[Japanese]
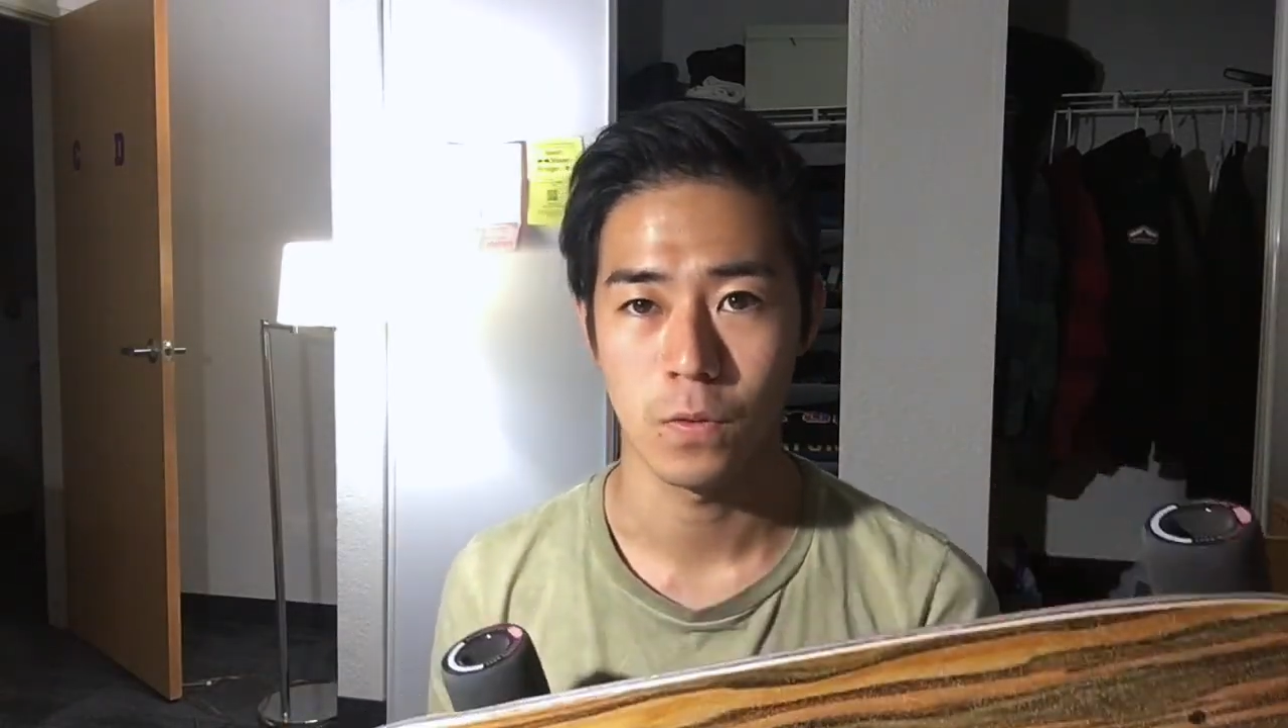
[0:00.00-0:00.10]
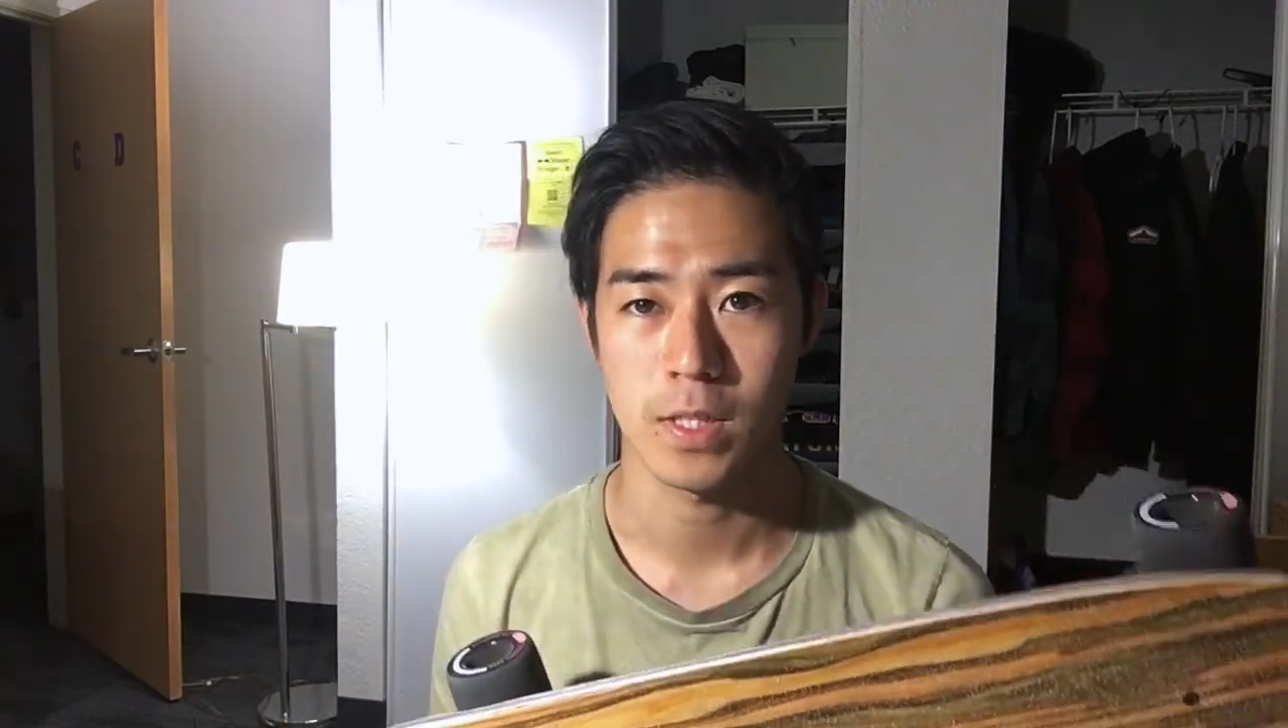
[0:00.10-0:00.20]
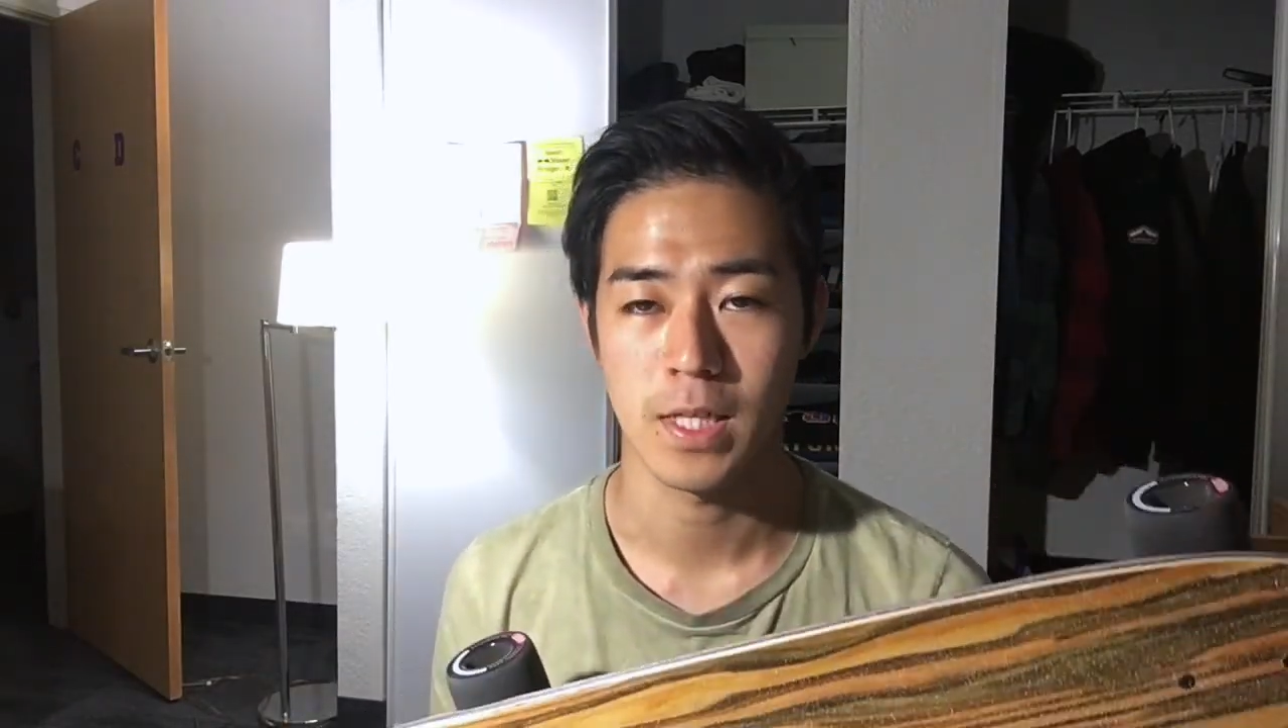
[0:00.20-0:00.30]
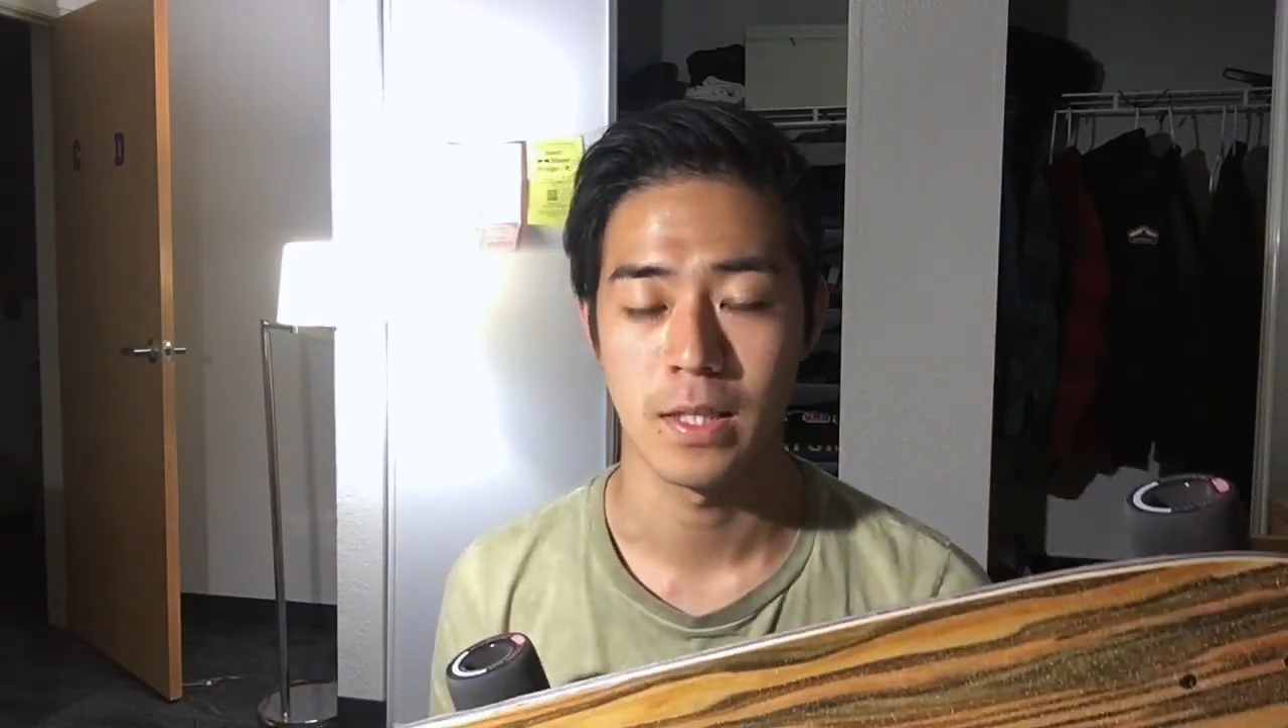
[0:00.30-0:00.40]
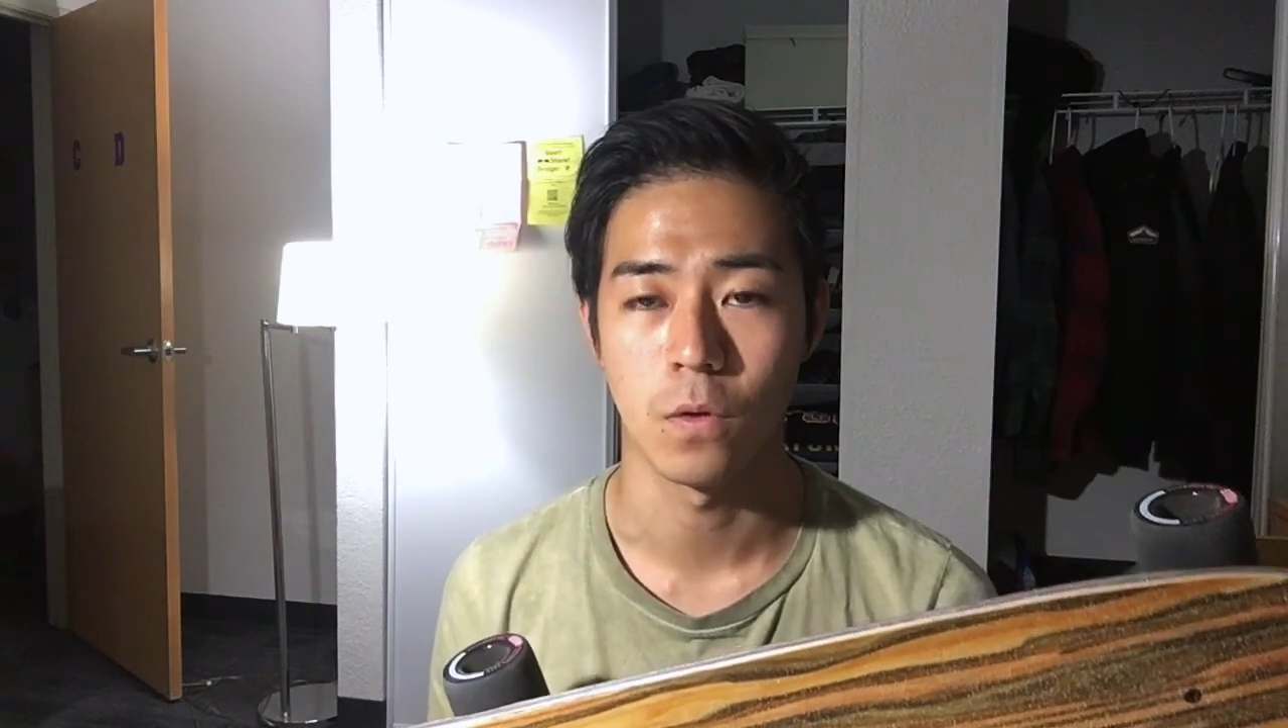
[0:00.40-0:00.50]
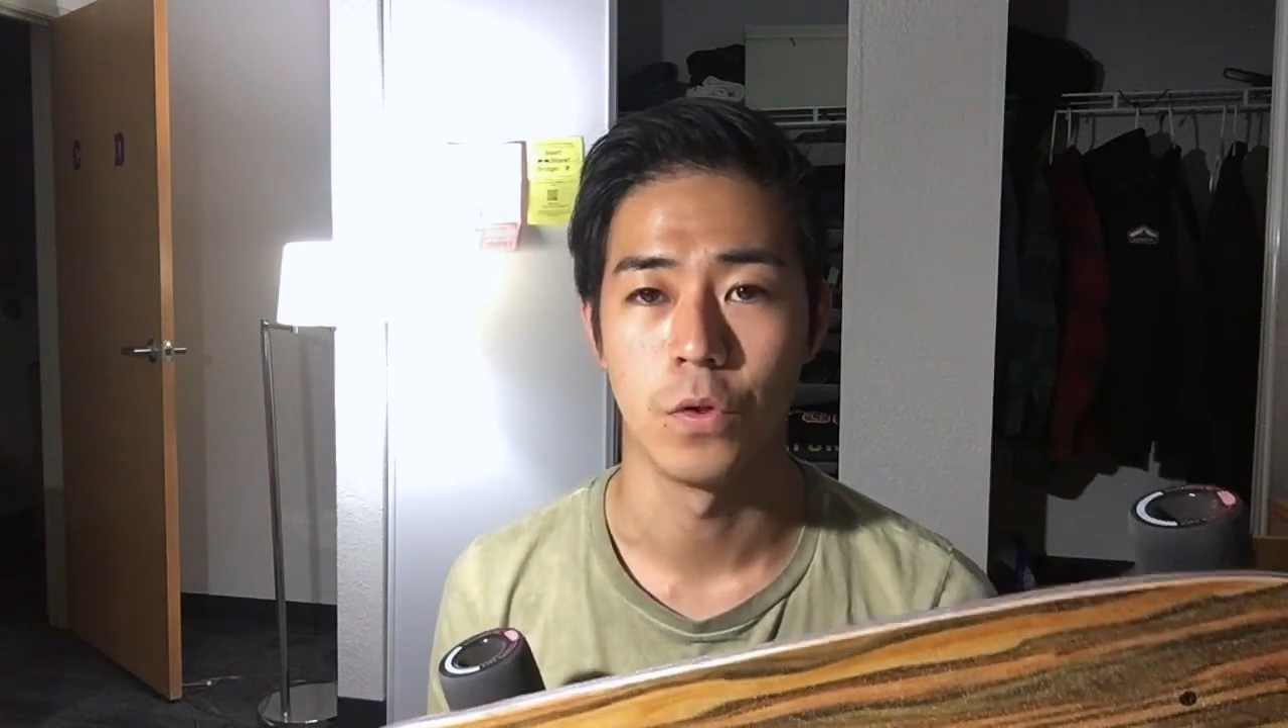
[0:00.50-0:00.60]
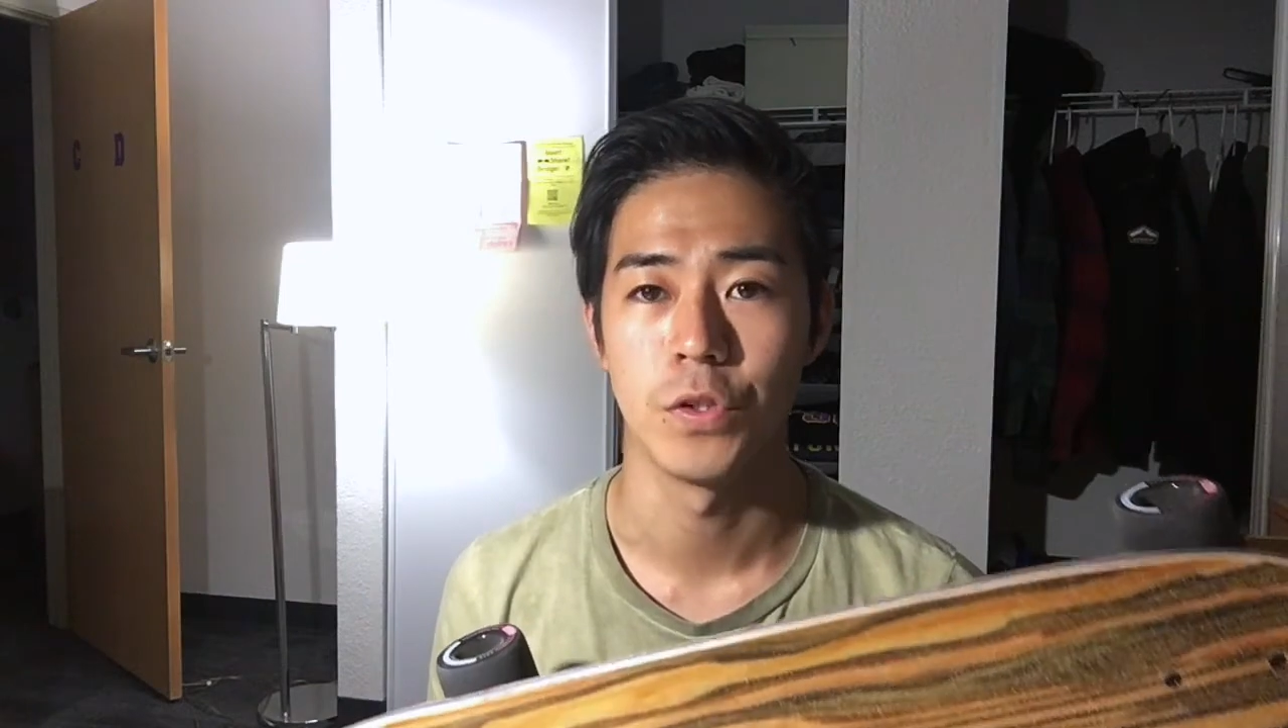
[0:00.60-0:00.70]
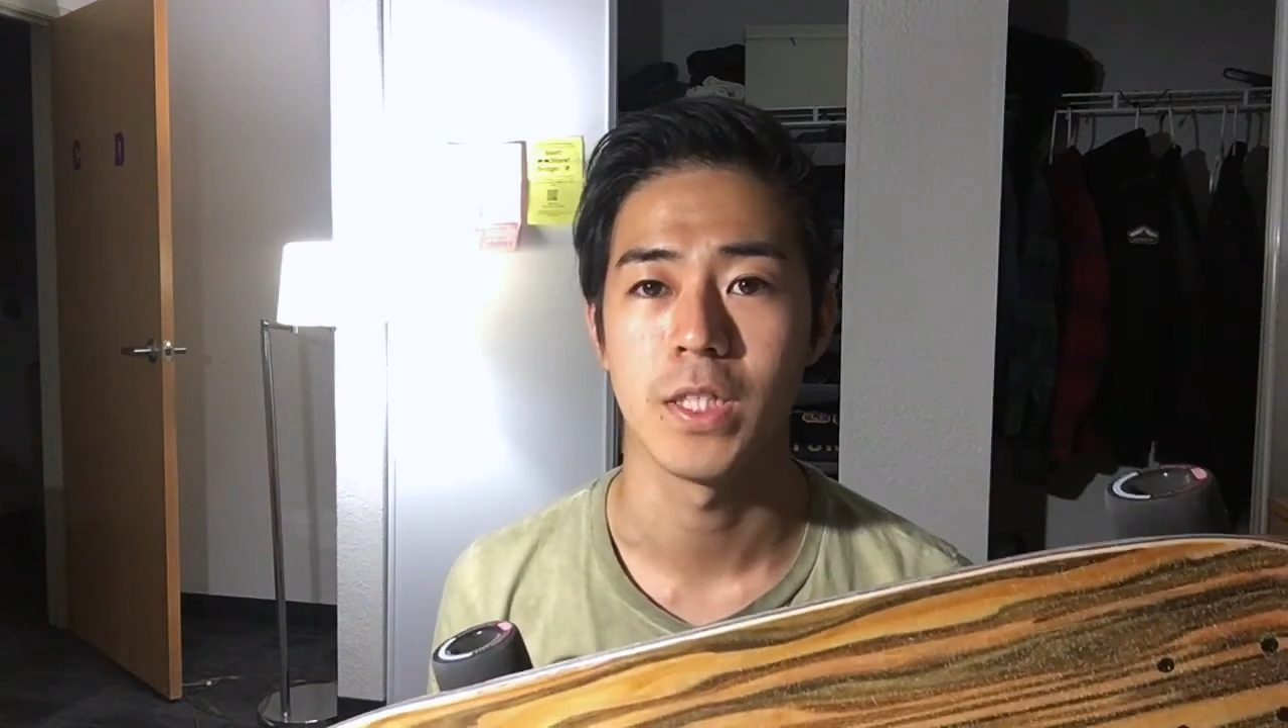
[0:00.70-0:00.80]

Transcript: を使って購入